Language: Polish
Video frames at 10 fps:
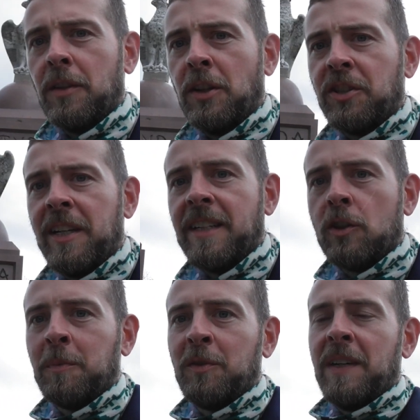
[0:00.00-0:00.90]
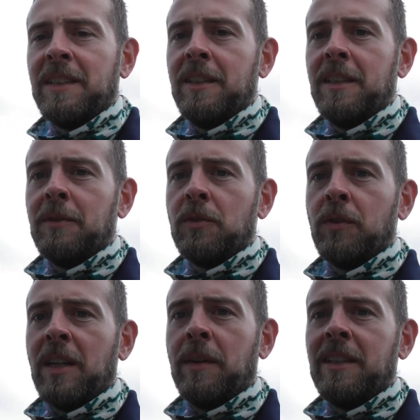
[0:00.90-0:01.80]
to znaczy ja na kopcu Wandy,
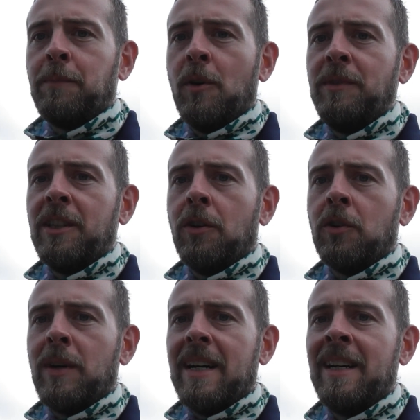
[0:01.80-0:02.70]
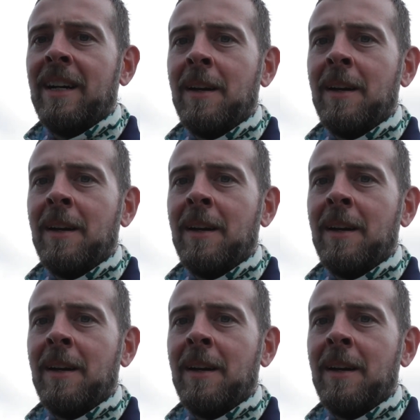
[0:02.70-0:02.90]
tutaj ładny pomnik orła.